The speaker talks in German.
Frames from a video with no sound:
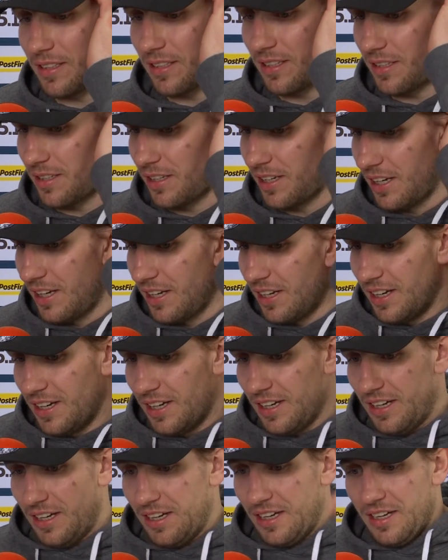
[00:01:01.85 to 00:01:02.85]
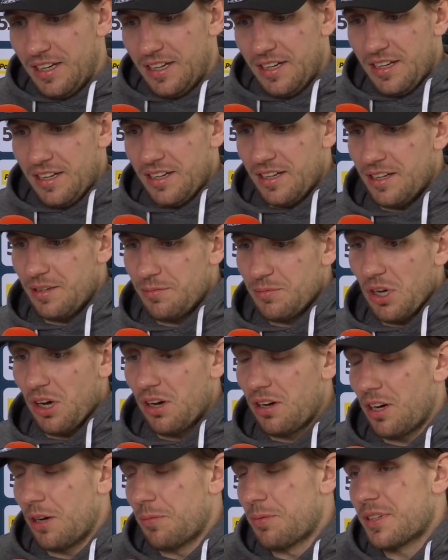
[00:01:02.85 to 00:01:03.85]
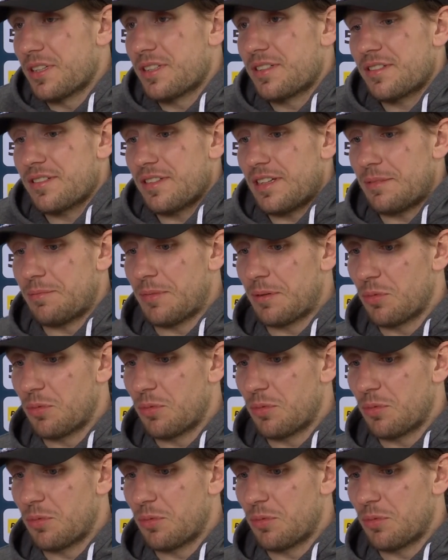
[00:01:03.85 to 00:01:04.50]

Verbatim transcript: Äh, ähm, ja, aber es, wir,